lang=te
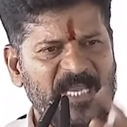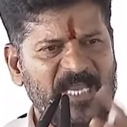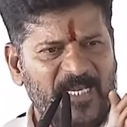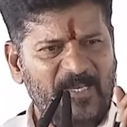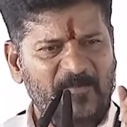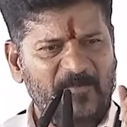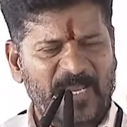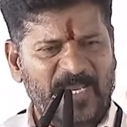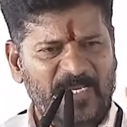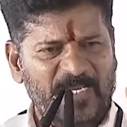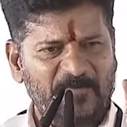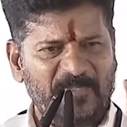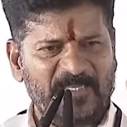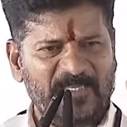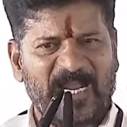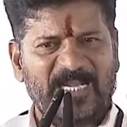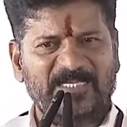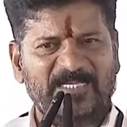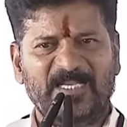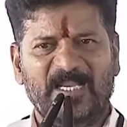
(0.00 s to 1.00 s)
నలభై
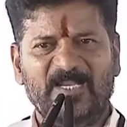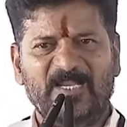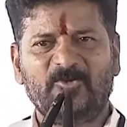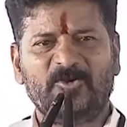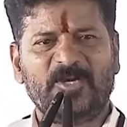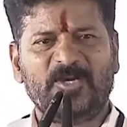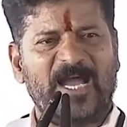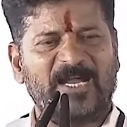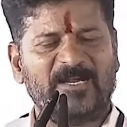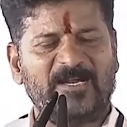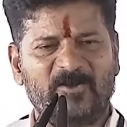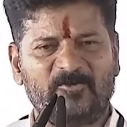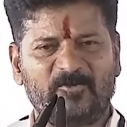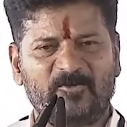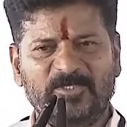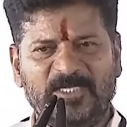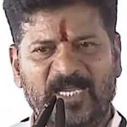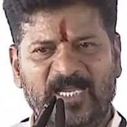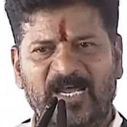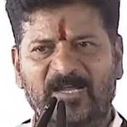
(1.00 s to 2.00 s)
ఎనిమిది గంటలు కూడా
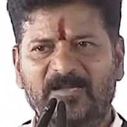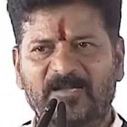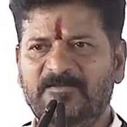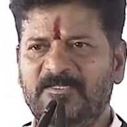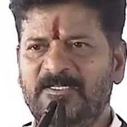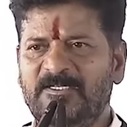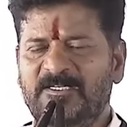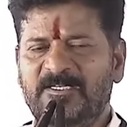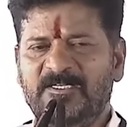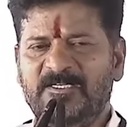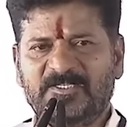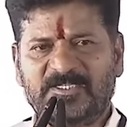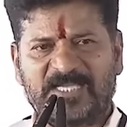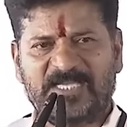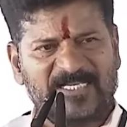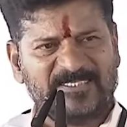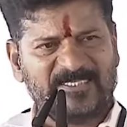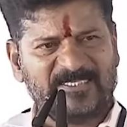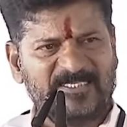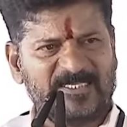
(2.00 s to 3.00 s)
ఆగకుండా
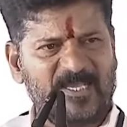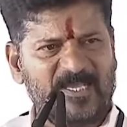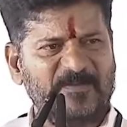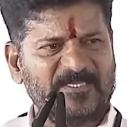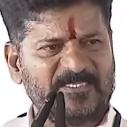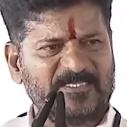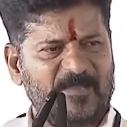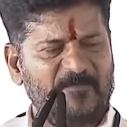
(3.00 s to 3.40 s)
శాసనసభ